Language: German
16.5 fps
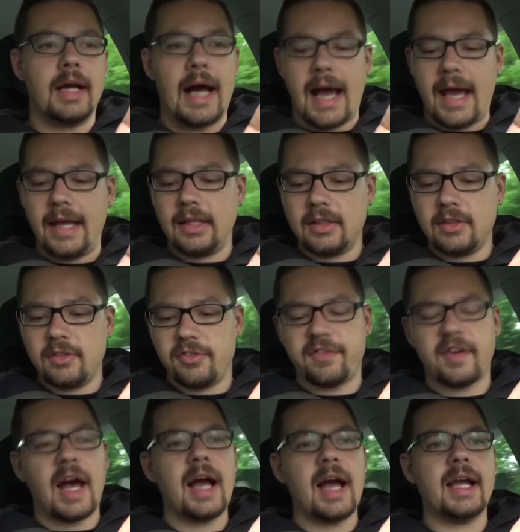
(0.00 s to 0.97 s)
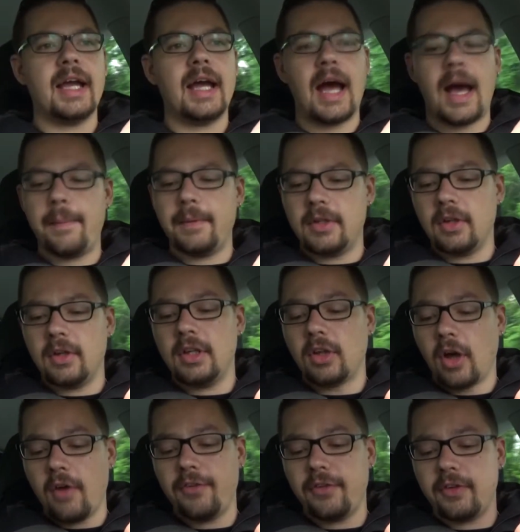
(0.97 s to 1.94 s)
Eine Frage habe ich noch,
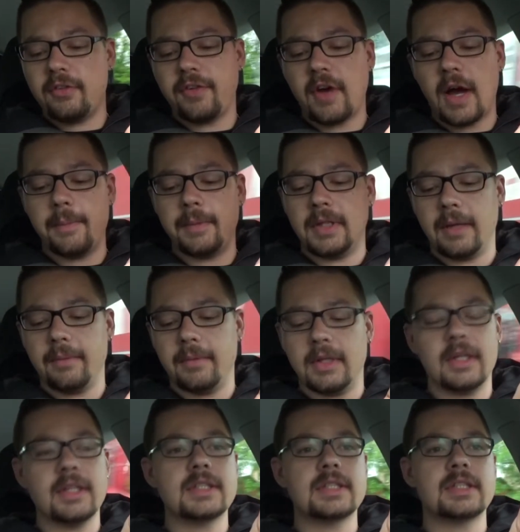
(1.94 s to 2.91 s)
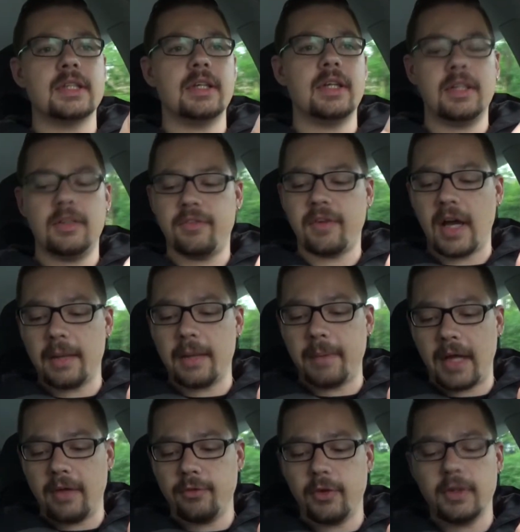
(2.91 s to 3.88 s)
ich hoffe, Fabi, damit ist äh, die Frage
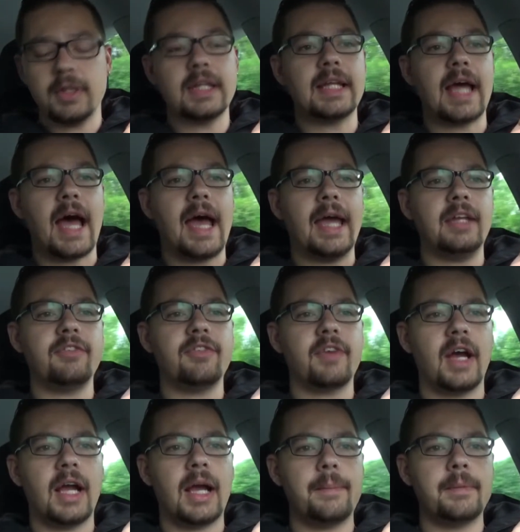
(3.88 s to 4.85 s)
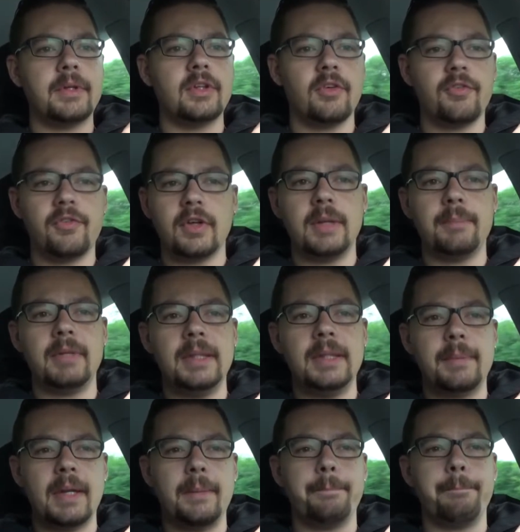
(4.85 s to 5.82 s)
beantwortet. Eine Frage habe ich noch von dem
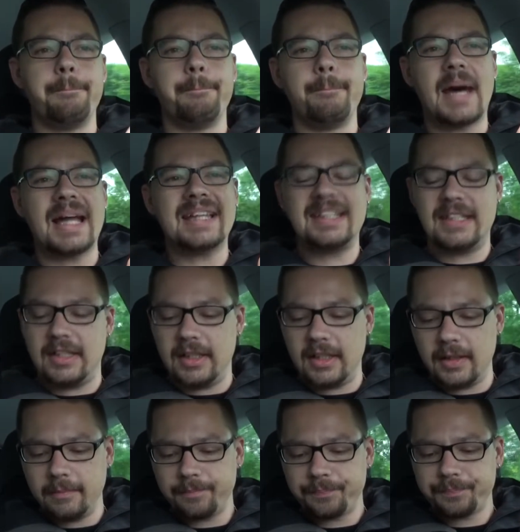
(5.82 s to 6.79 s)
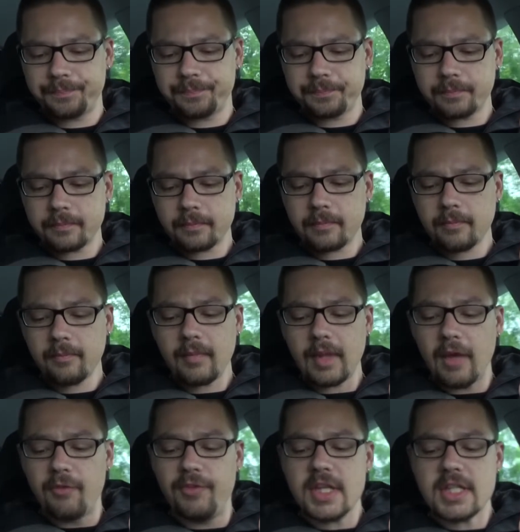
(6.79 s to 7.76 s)
lieben Matti.
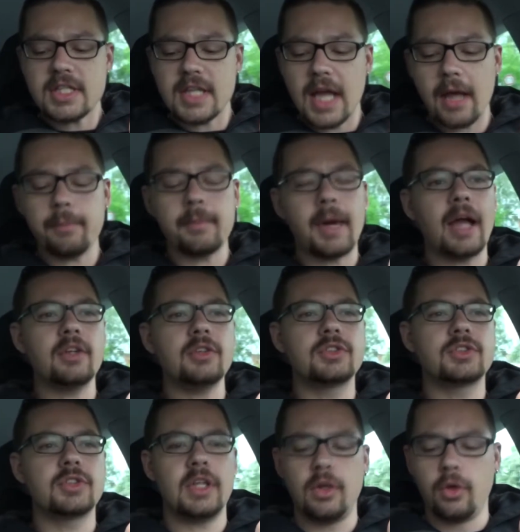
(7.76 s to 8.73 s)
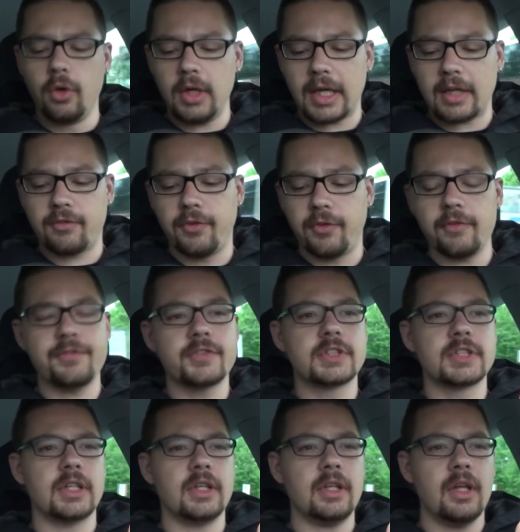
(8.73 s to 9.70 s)
Wie ist deine Meinung zu den
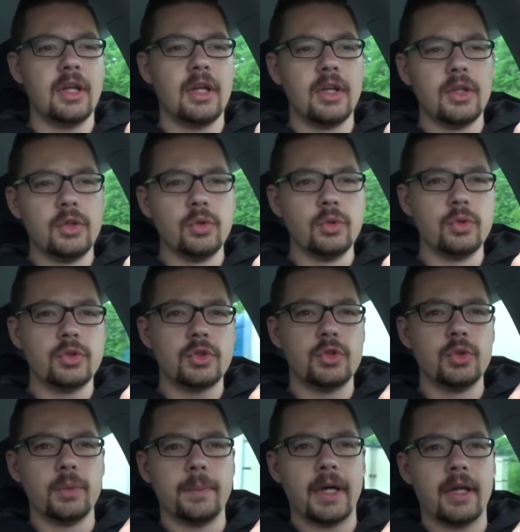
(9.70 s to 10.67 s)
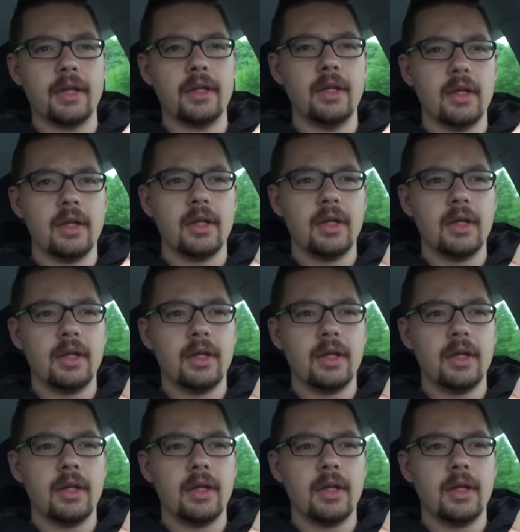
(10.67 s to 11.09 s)
0815 YouTubern?